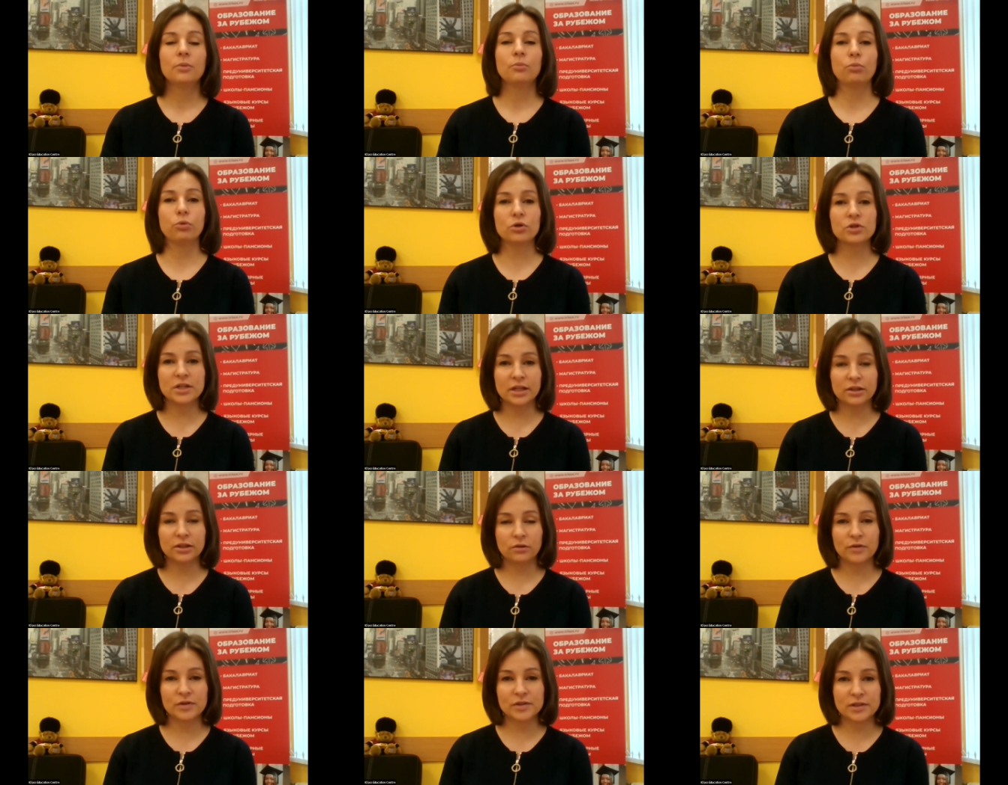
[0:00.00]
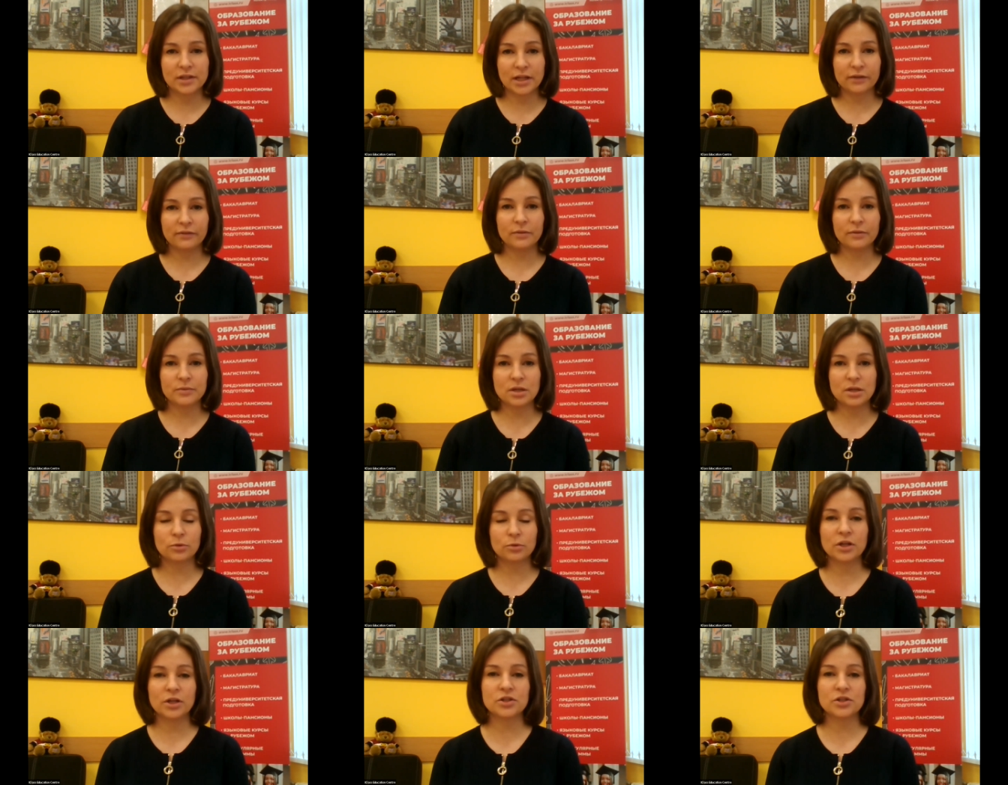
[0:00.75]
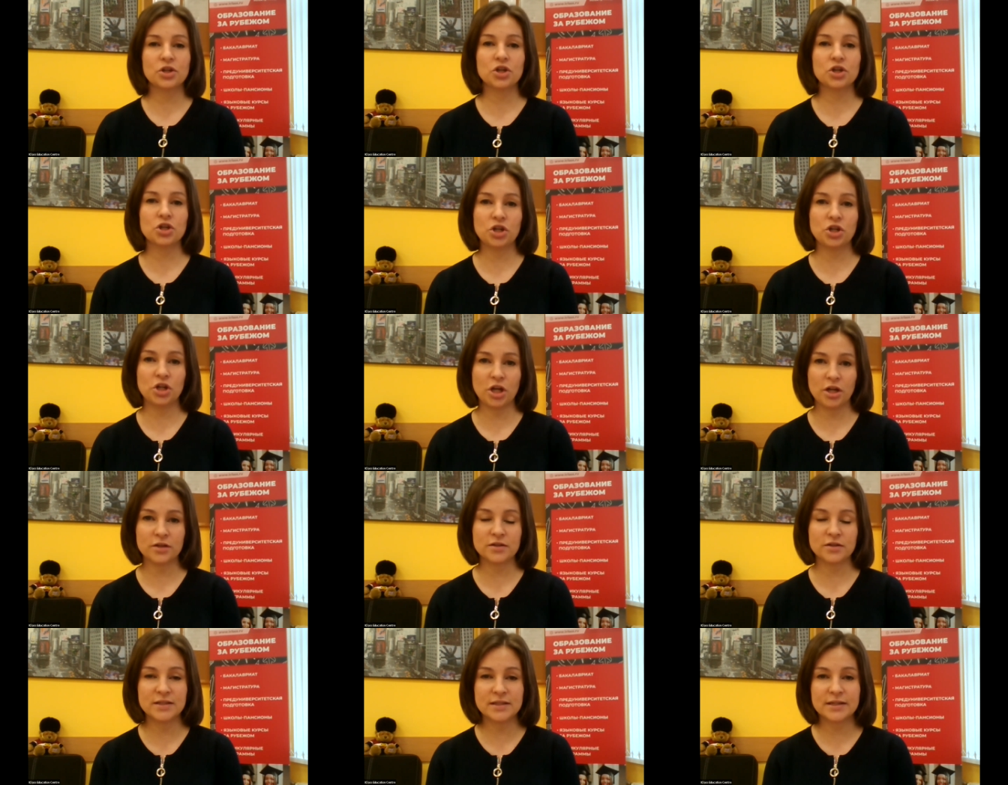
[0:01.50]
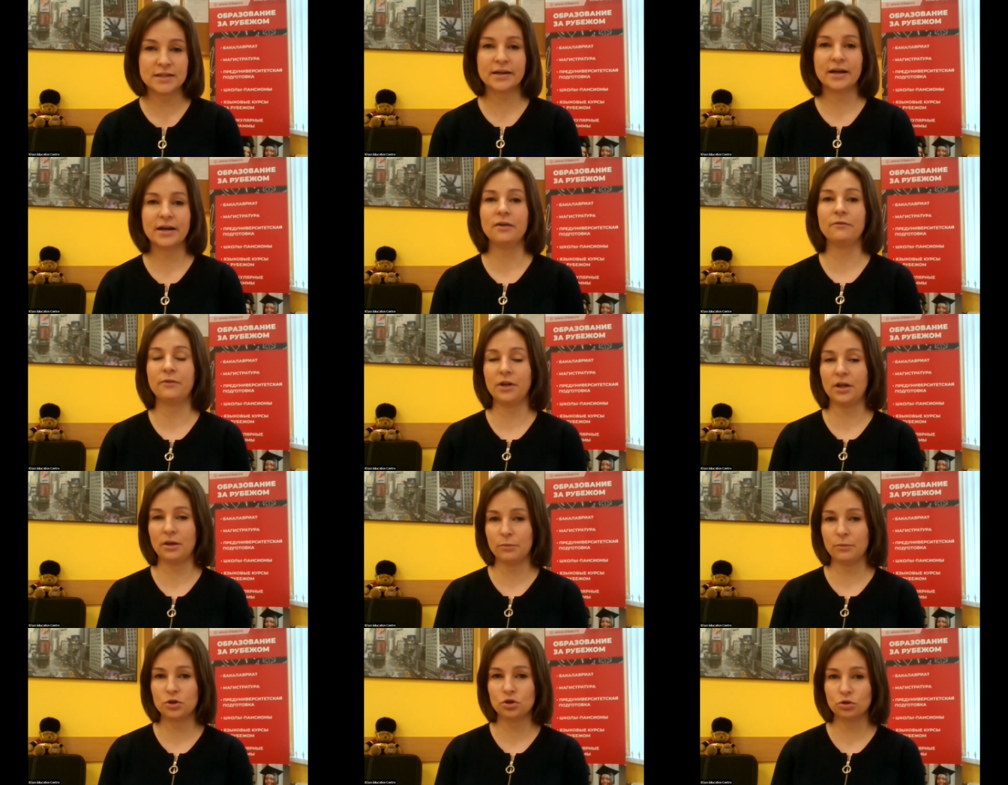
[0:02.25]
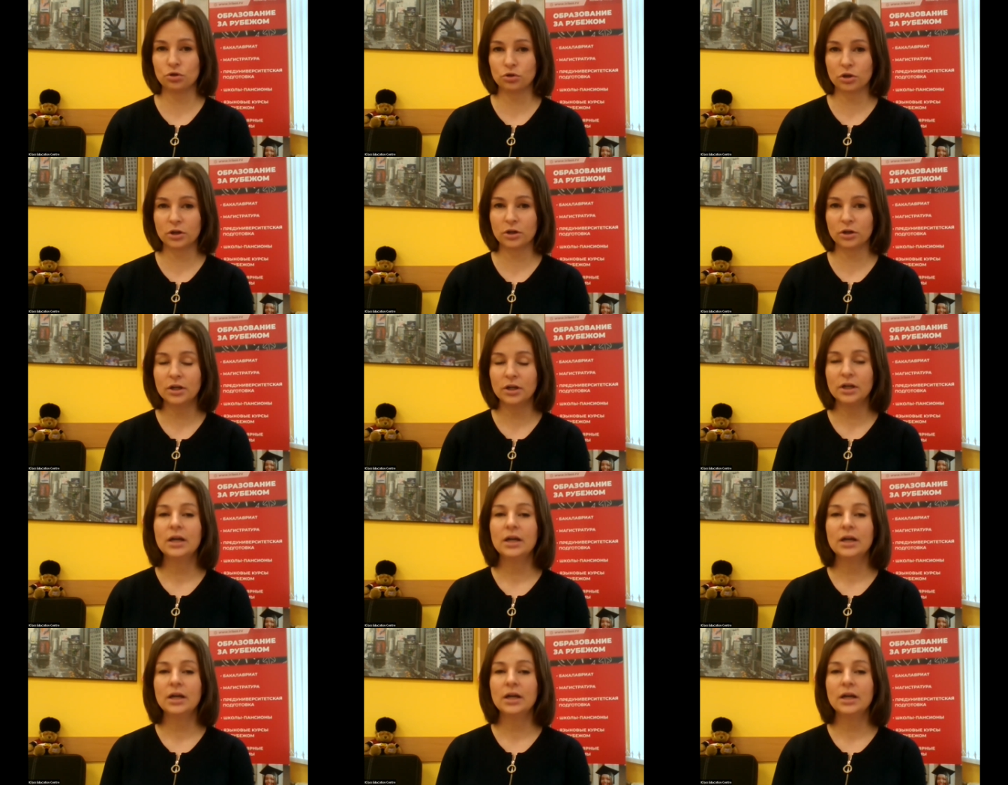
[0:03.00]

После этого высылаем вам тему для сочинений, засекаем время четко,